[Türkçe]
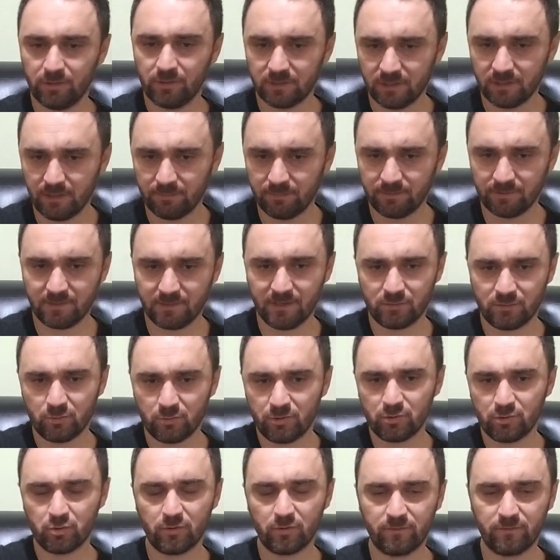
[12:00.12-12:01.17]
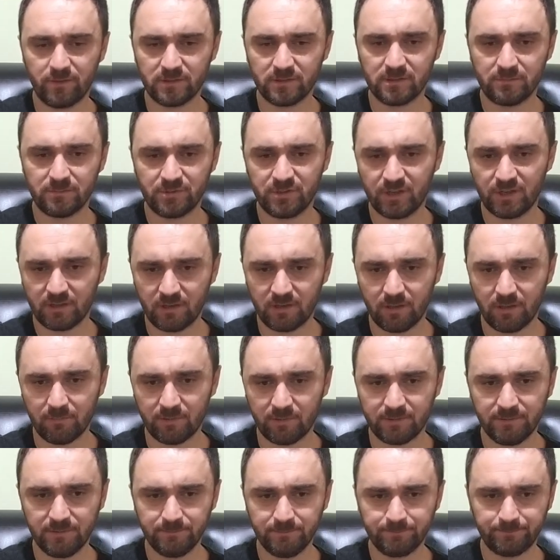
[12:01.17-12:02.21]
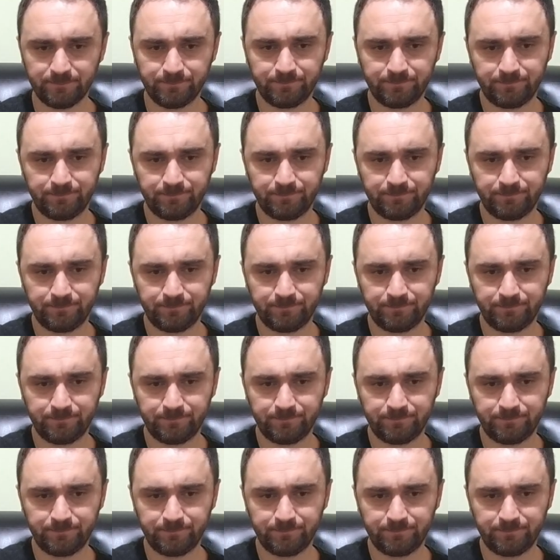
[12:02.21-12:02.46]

onlar da yaptıktan sonra çok fazla bir şey kalmadı.